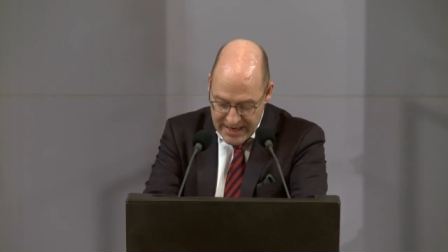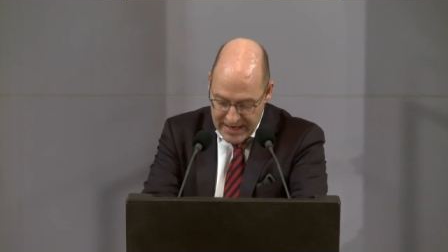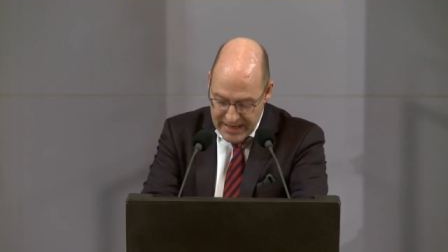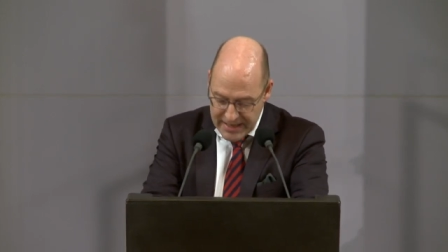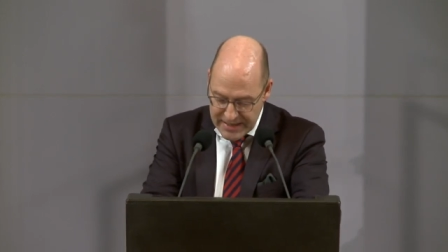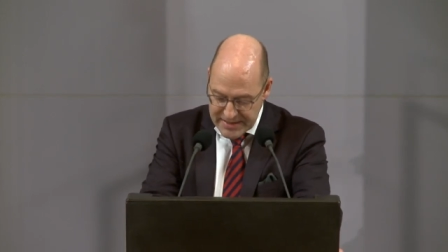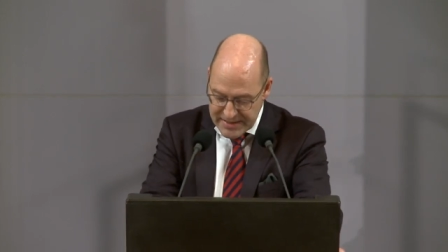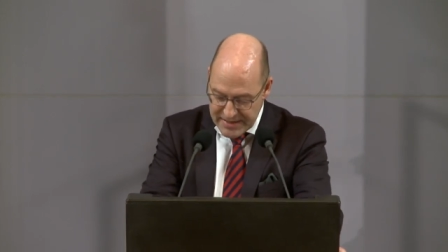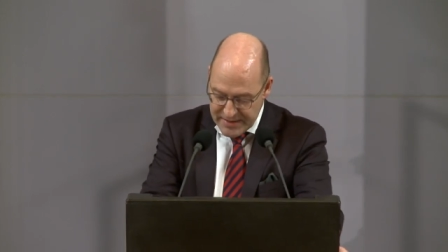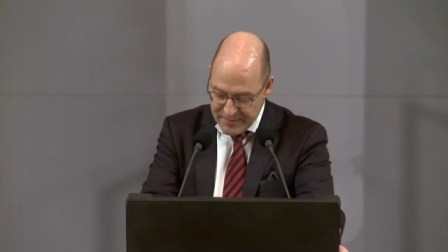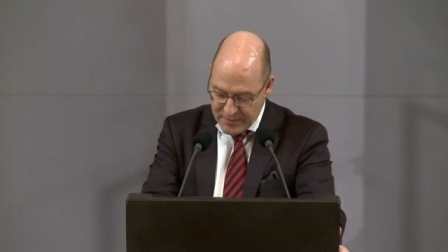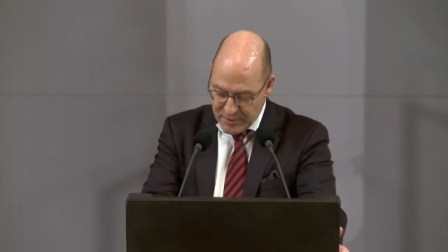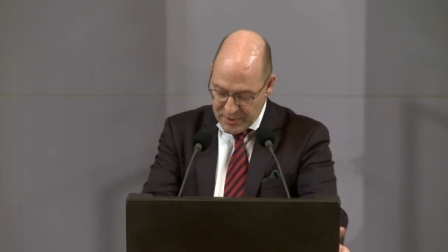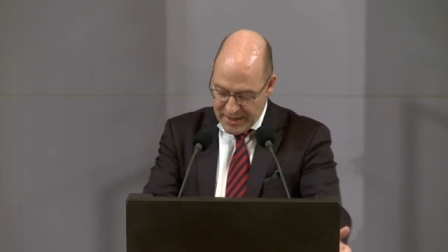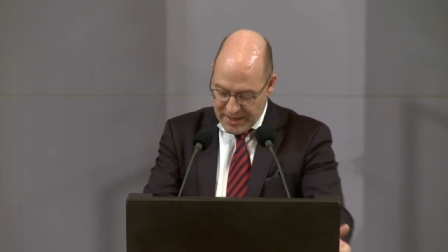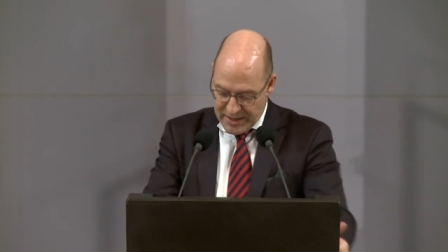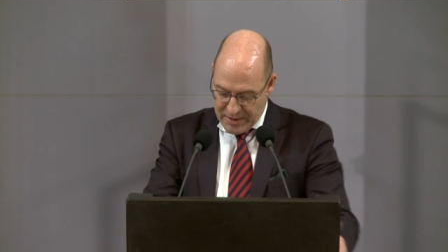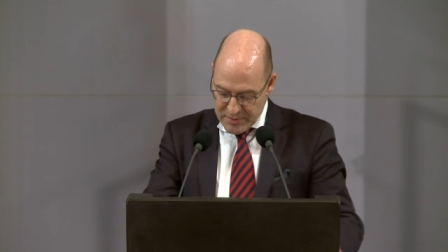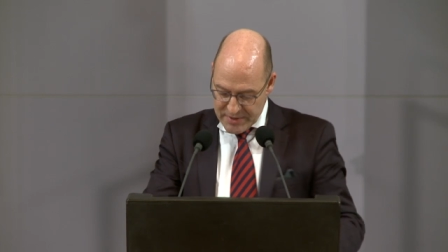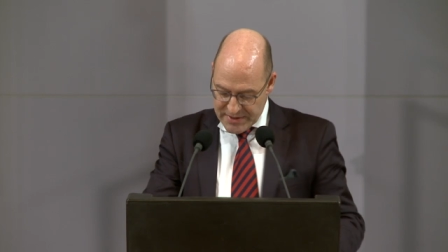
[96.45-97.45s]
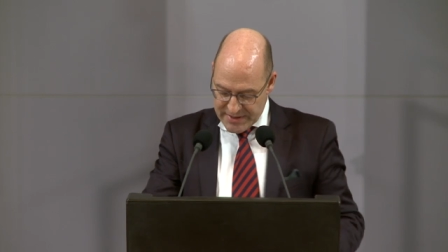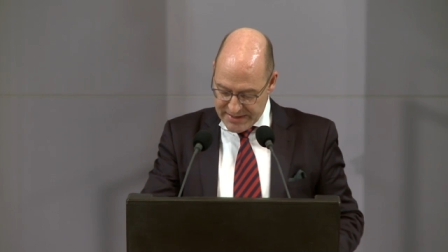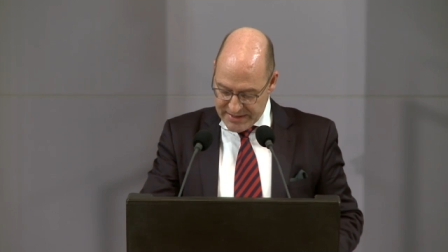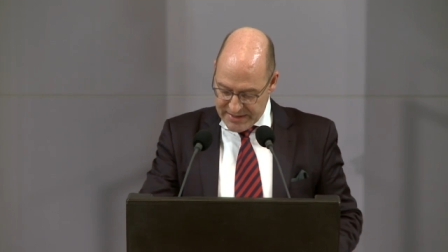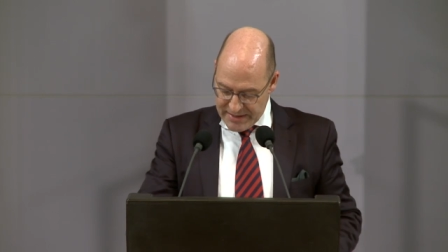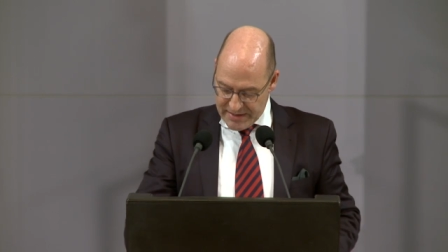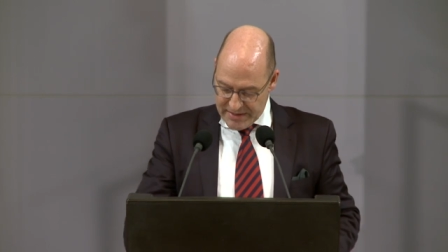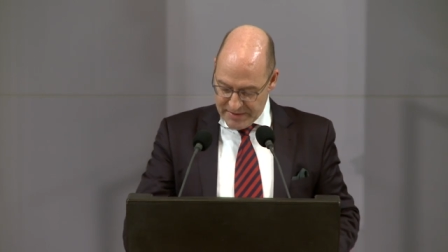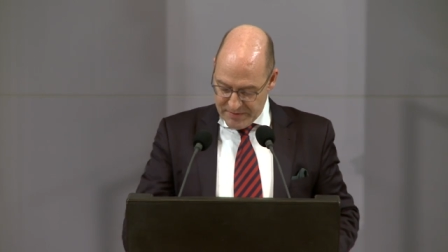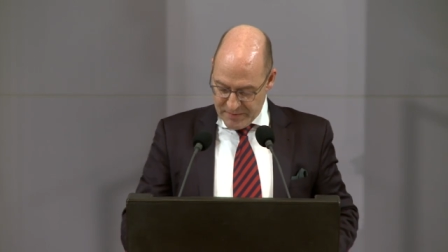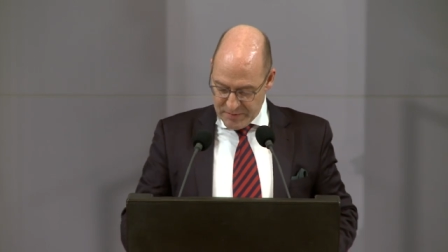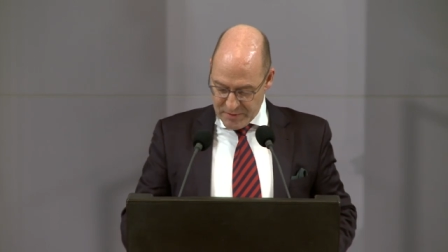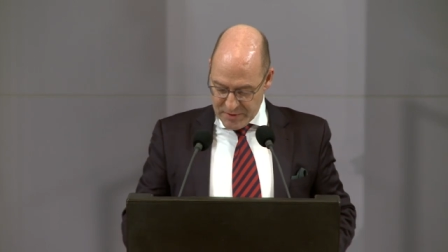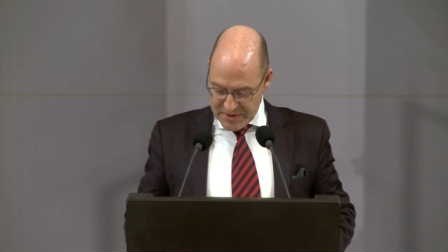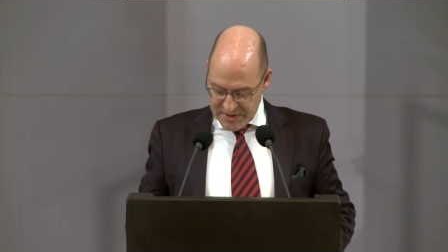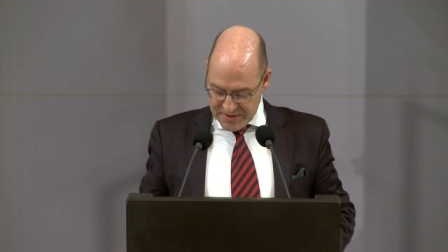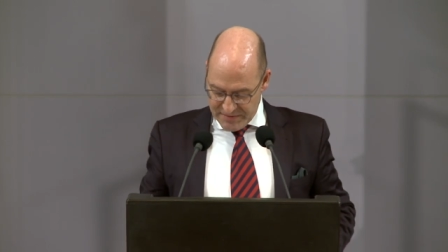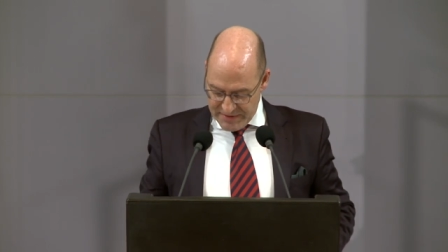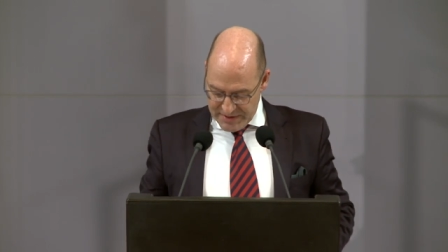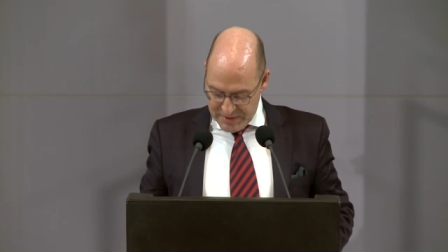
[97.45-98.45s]
an das Niveau der Aussiedler
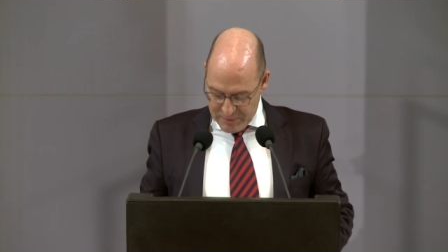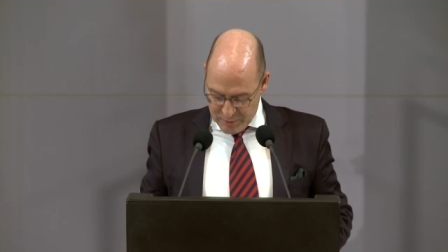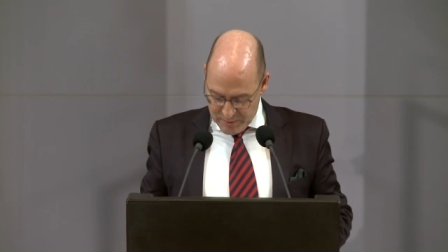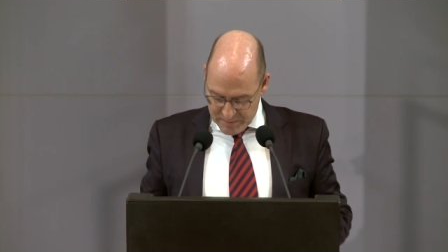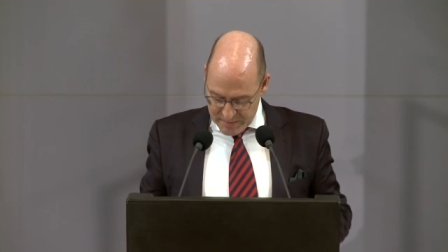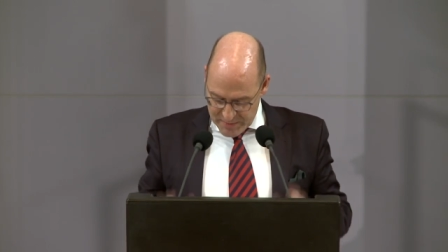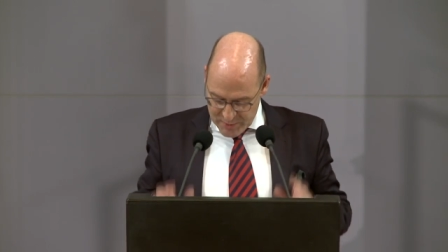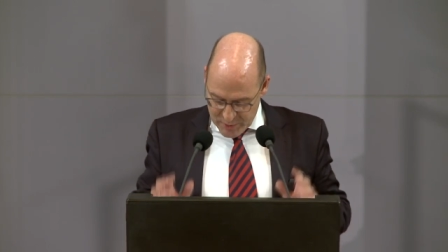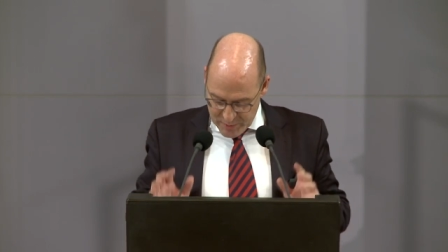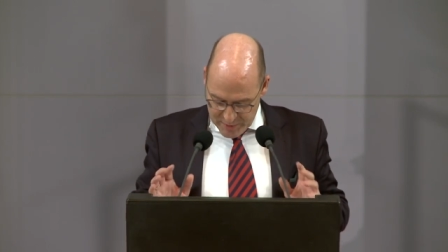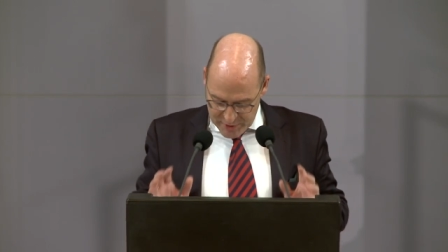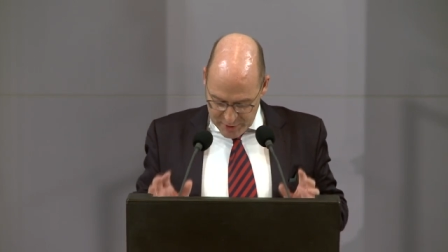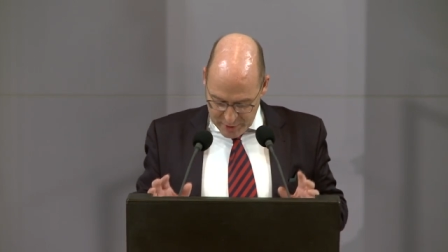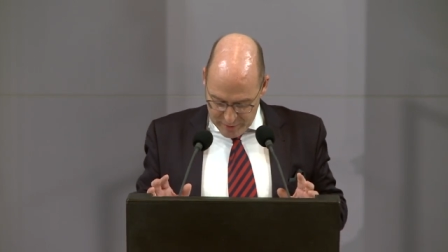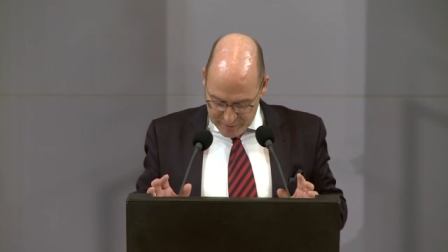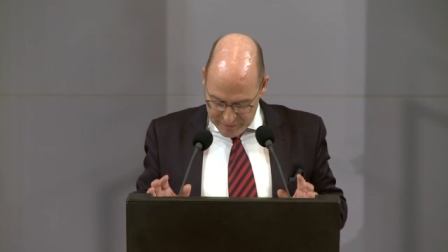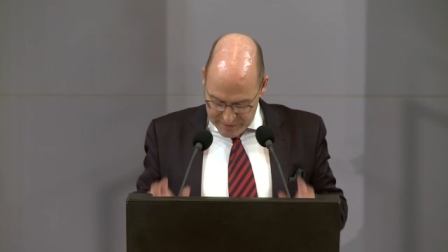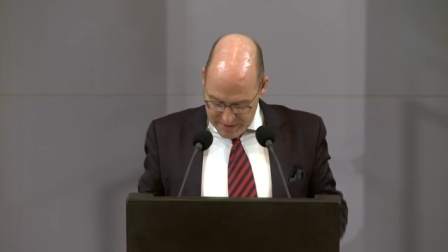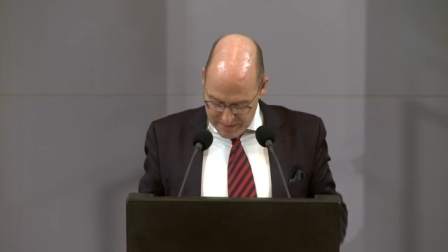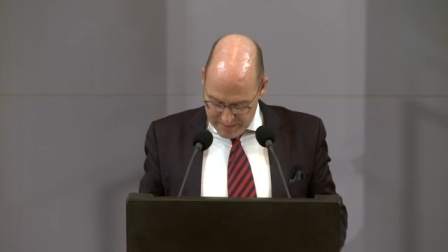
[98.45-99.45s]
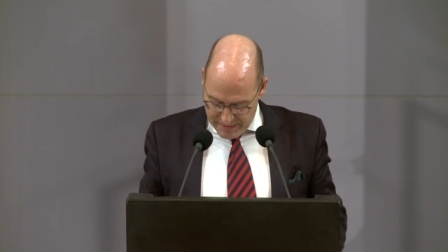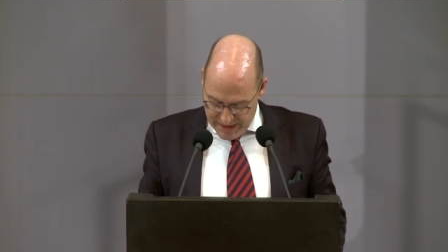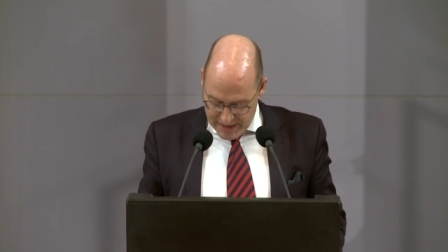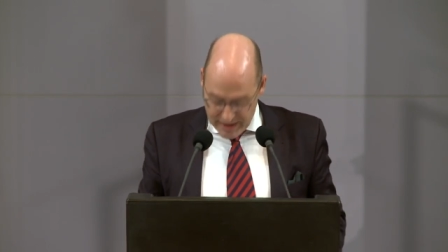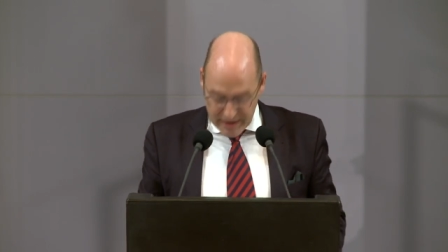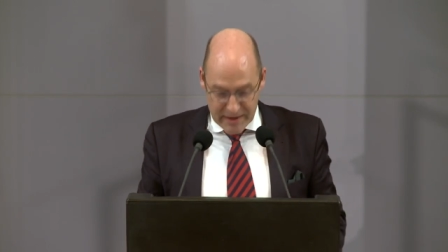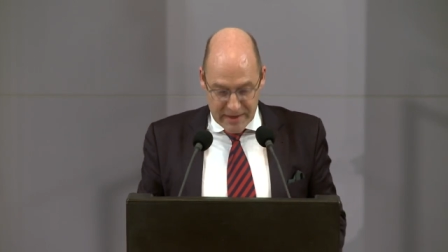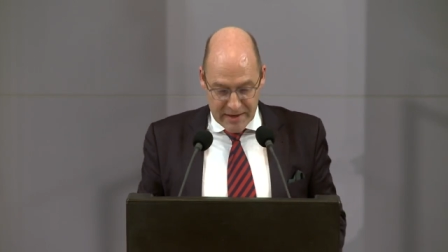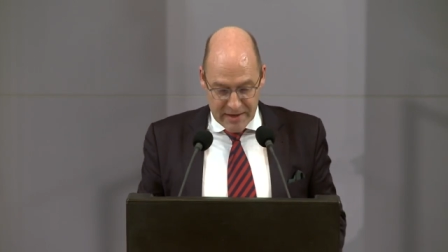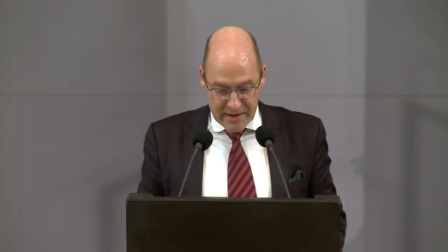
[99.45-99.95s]
würde sie wiederum zu Betroffenen machen.